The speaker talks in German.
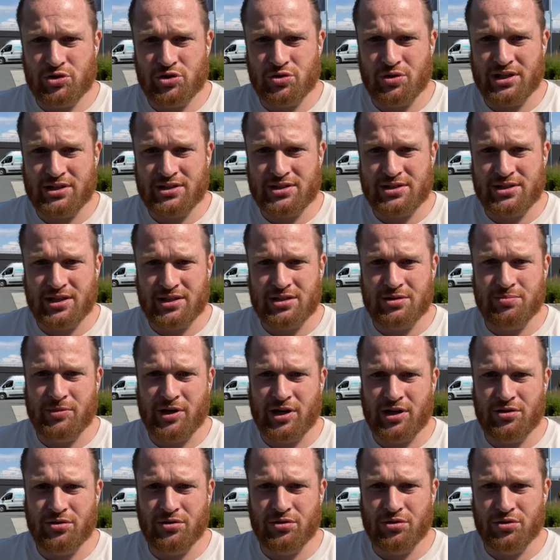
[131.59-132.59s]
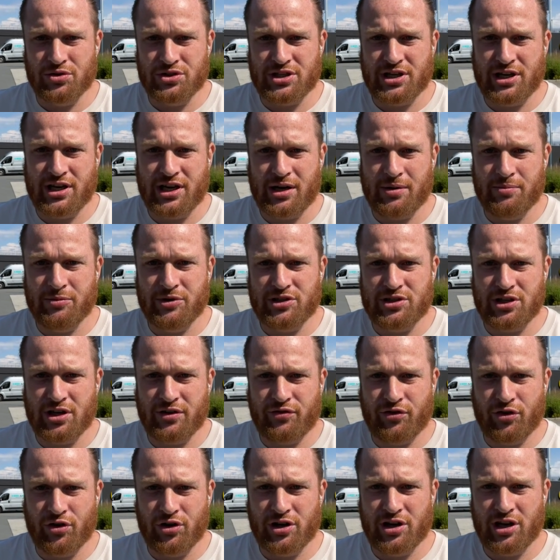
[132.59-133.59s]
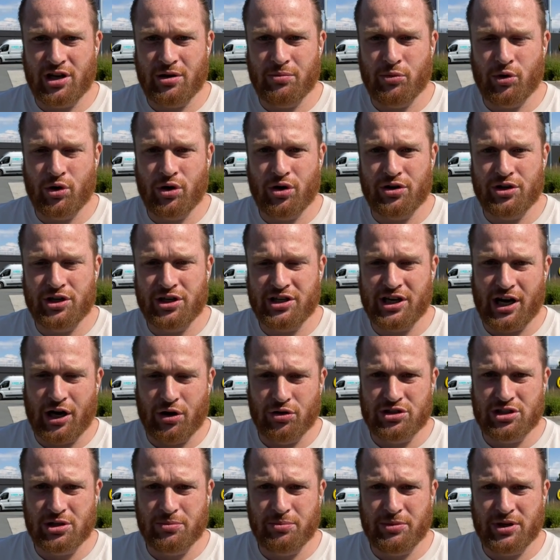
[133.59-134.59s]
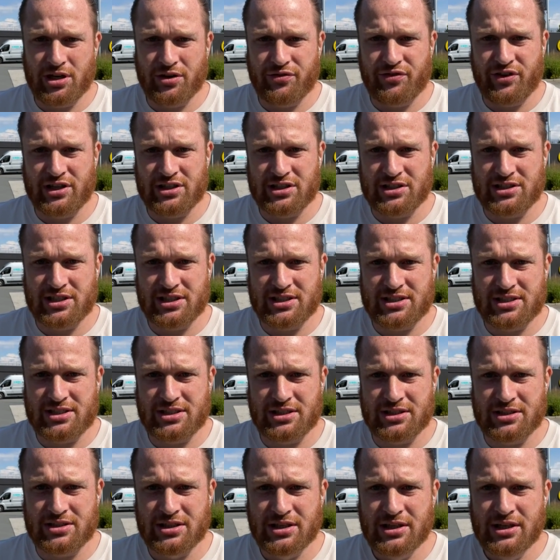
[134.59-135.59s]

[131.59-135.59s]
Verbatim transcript: Zuletzt hat Marco Rose ja mit Erfolg gegen Bologna die Raute im Mittelfeld getestet.